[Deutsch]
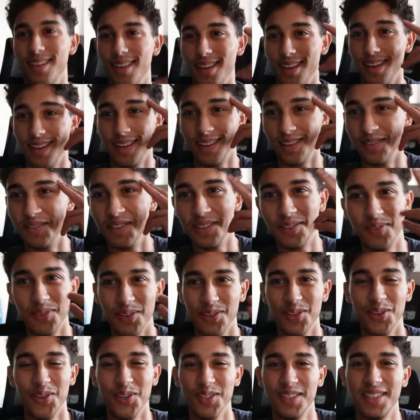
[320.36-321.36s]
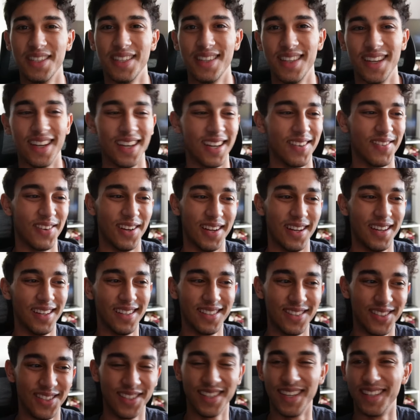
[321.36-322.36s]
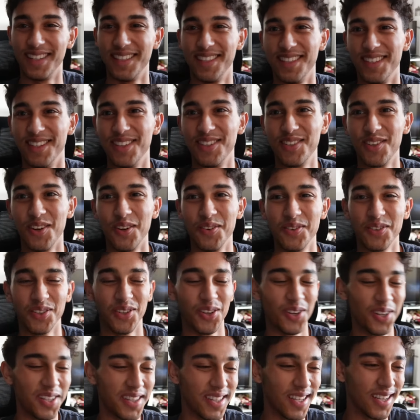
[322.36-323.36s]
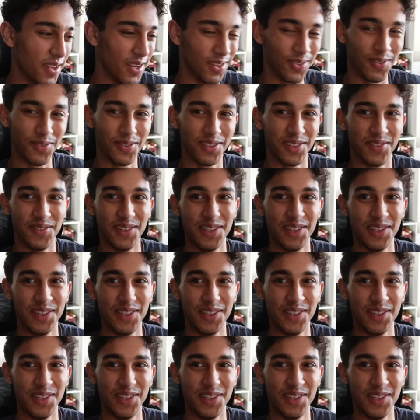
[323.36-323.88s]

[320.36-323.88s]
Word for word: Ah, ihr wisst, wie es aussieht, Digga, weil sonst hätte ich den nicht drauf gedrückt. Also auf das